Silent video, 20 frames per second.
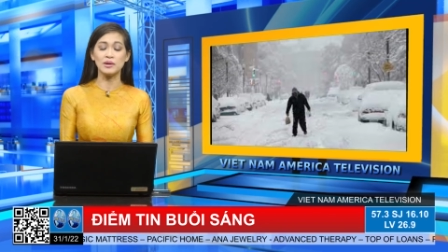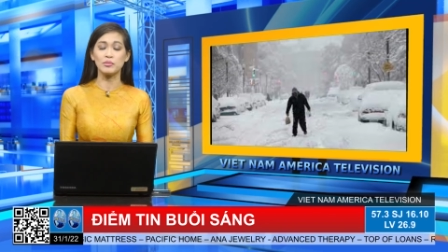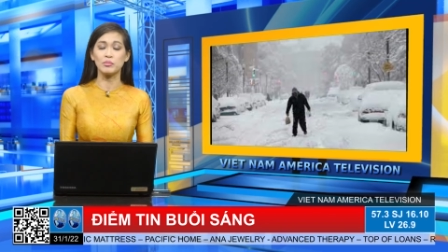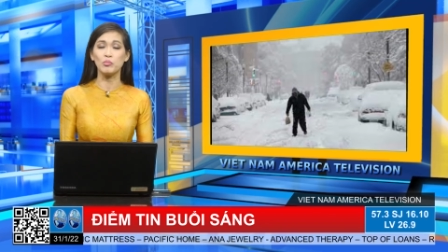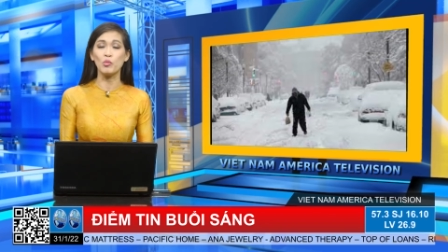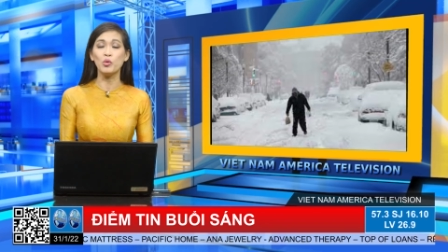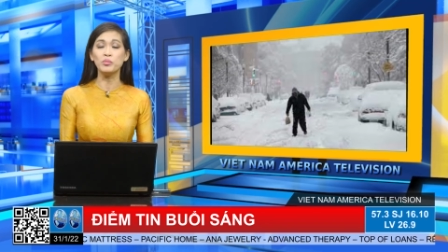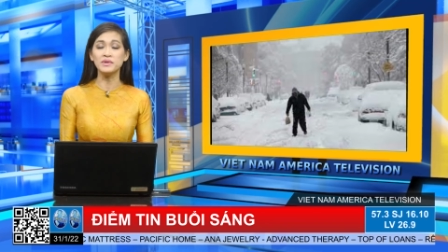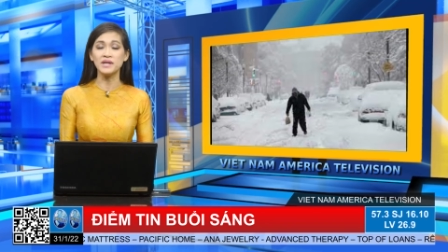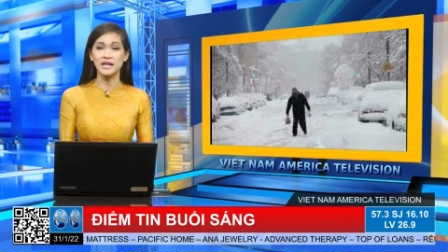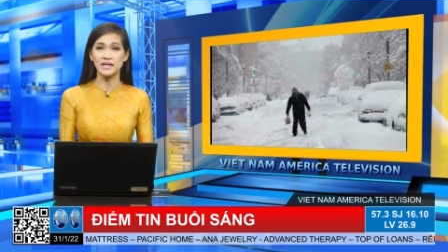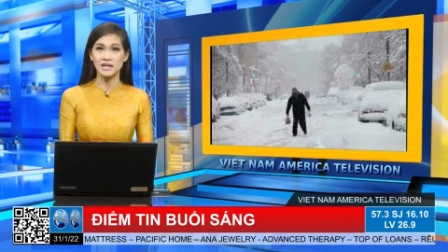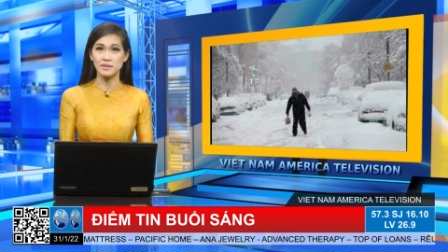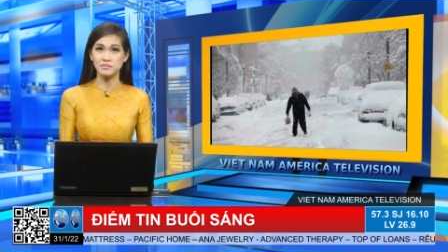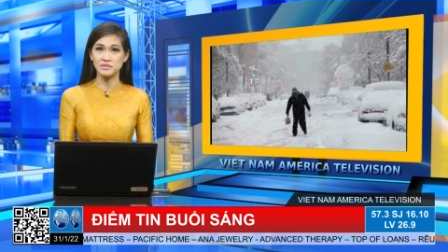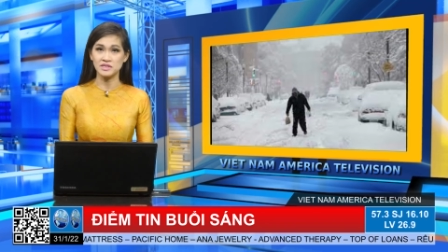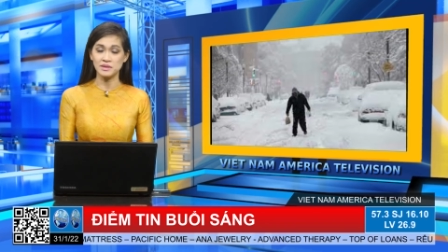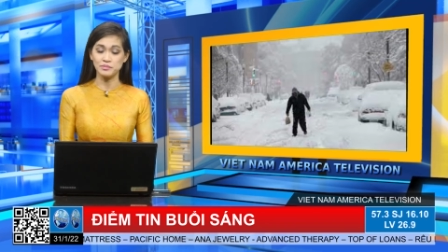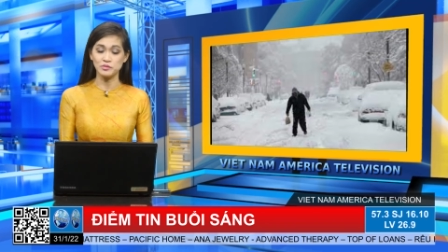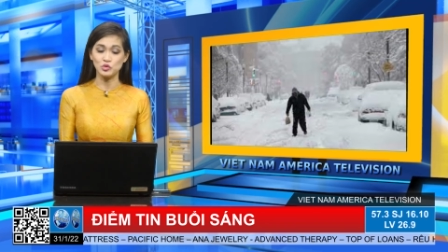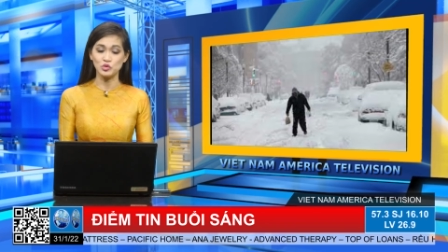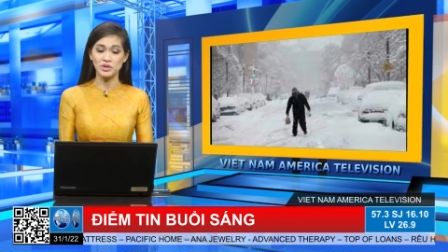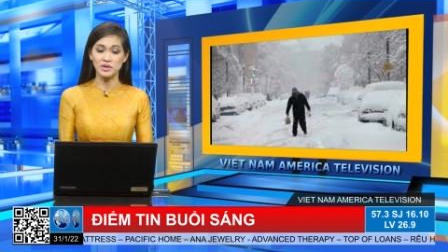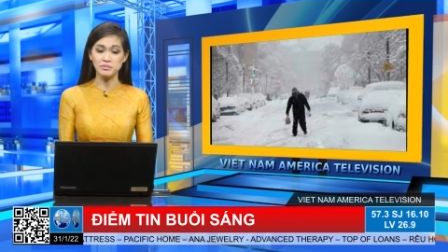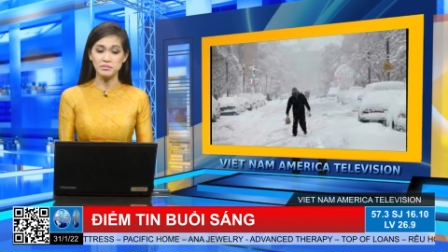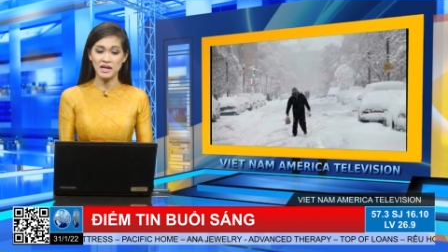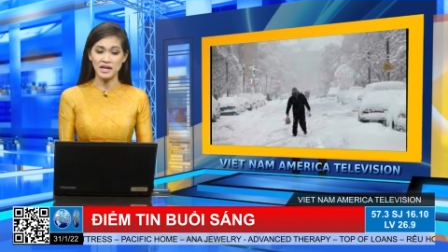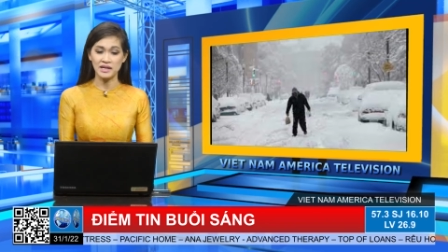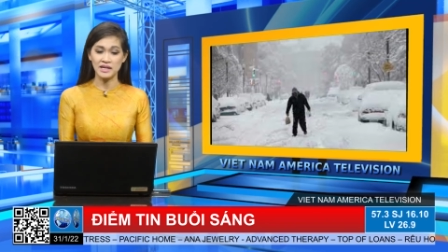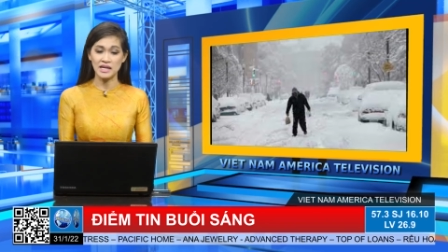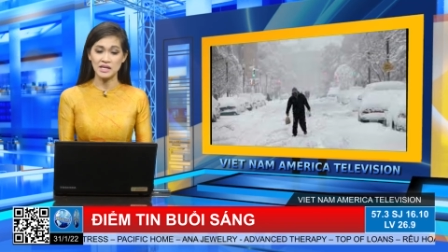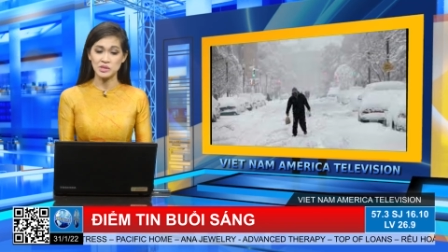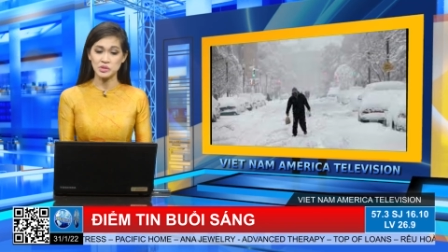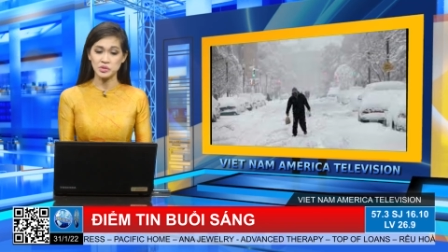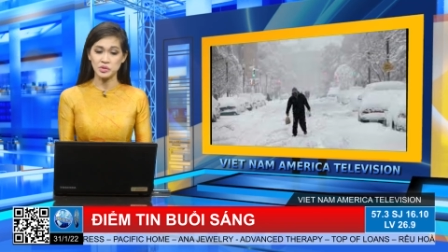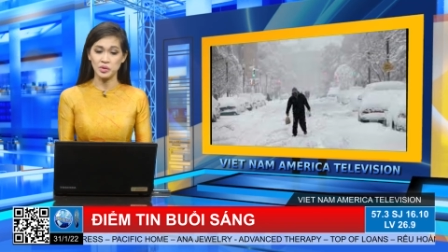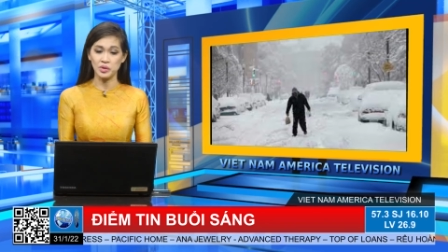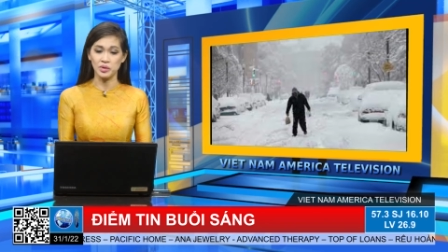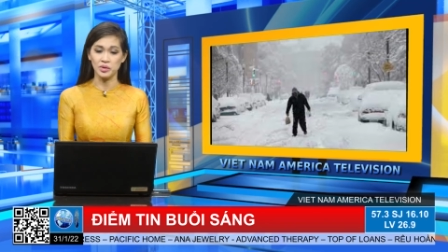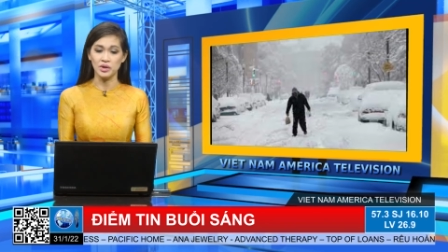4.500 chuyến bay
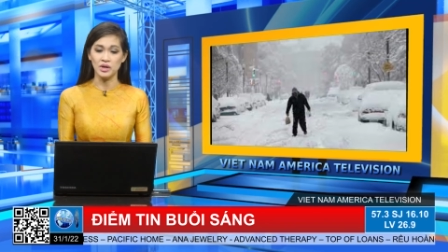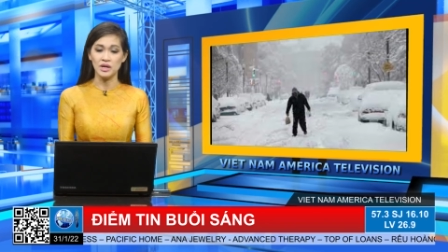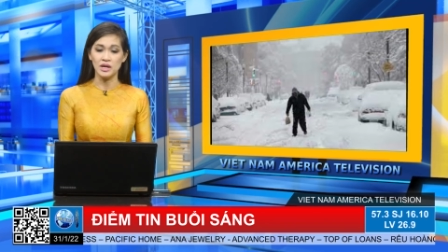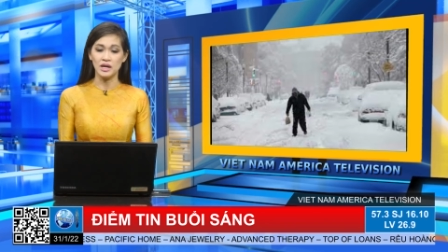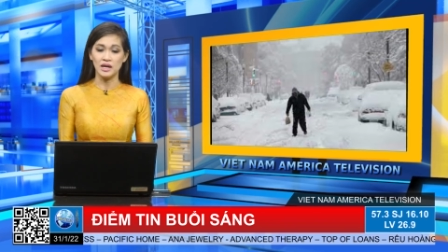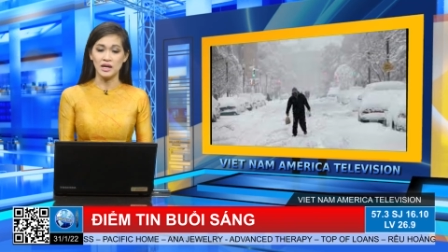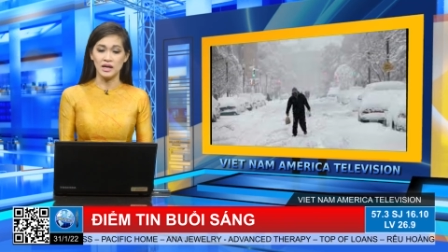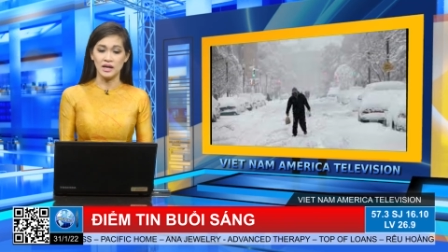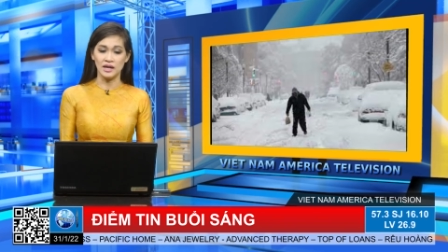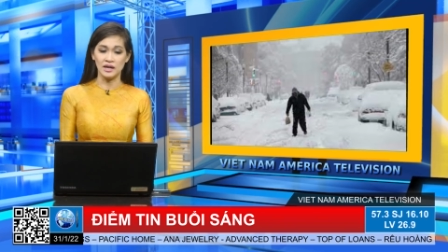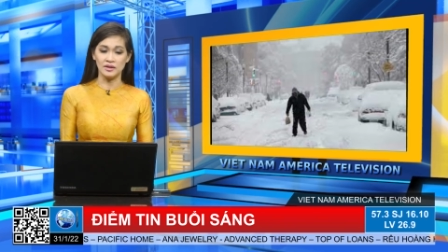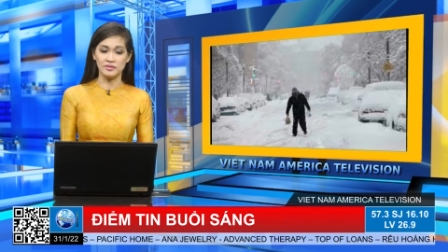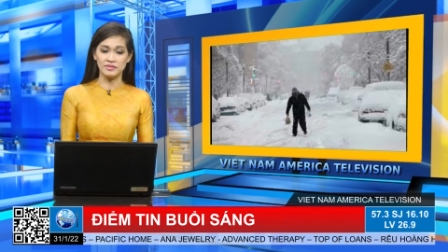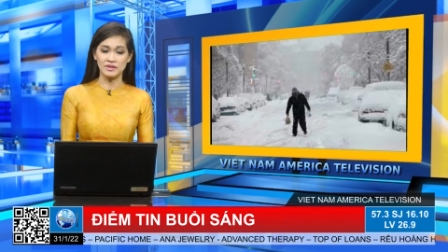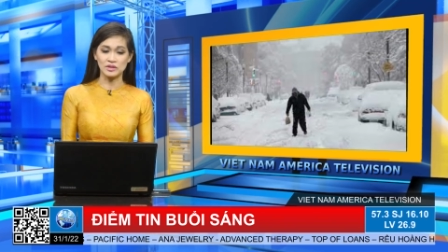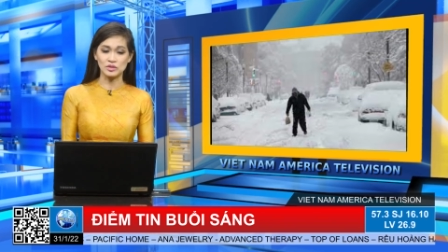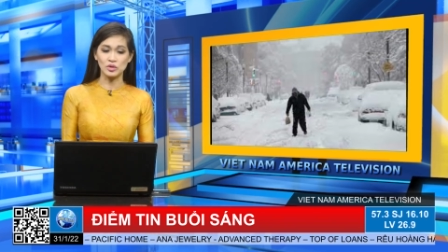cancel. Và số